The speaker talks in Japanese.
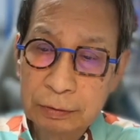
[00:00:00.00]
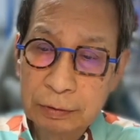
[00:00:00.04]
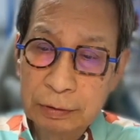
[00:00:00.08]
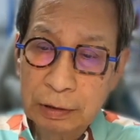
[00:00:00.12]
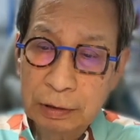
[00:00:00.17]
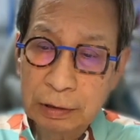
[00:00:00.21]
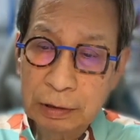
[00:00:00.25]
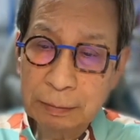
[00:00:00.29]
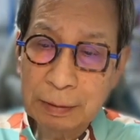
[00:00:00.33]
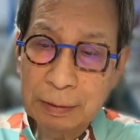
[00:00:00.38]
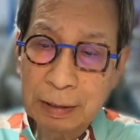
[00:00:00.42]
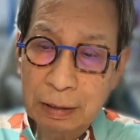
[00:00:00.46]

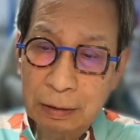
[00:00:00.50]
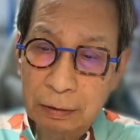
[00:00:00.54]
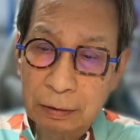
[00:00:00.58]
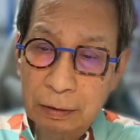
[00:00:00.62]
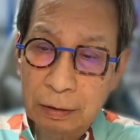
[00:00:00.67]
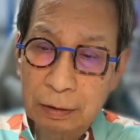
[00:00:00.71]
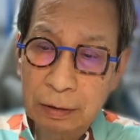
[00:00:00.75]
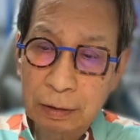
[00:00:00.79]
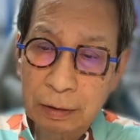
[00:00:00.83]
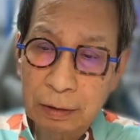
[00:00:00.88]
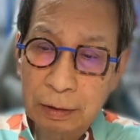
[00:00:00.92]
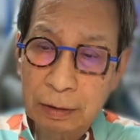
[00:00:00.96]
今、
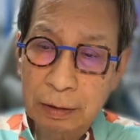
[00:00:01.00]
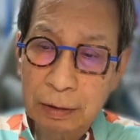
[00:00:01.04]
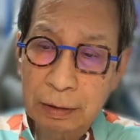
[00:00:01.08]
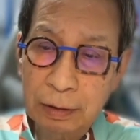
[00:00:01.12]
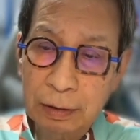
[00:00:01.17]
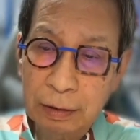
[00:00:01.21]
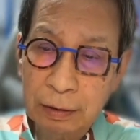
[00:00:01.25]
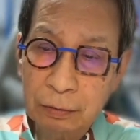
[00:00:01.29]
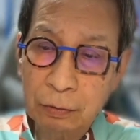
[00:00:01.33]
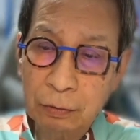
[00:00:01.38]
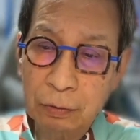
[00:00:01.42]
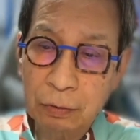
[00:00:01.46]
え
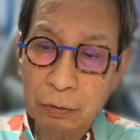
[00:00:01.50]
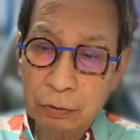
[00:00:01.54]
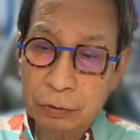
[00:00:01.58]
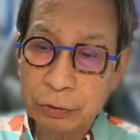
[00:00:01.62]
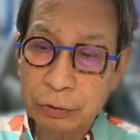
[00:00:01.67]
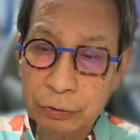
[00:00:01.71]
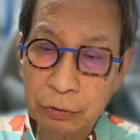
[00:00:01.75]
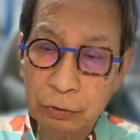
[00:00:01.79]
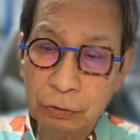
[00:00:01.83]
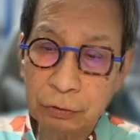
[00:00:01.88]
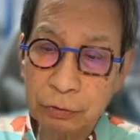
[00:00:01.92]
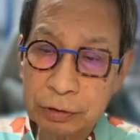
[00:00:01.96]
この
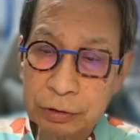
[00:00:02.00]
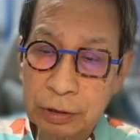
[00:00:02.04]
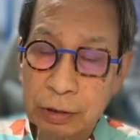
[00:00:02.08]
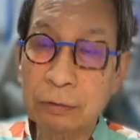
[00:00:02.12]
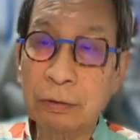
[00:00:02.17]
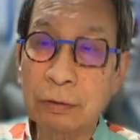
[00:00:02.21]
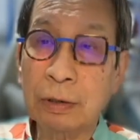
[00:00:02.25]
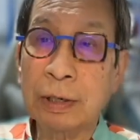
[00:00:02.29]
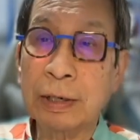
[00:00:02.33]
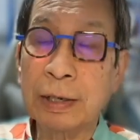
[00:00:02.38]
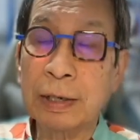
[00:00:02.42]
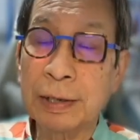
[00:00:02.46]
収録してるの
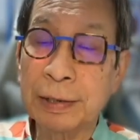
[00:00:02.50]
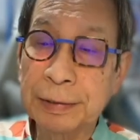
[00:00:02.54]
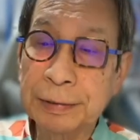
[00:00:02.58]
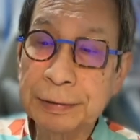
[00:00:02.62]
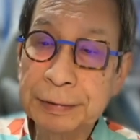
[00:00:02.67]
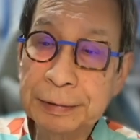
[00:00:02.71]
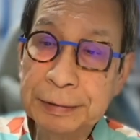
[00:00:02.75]
はね、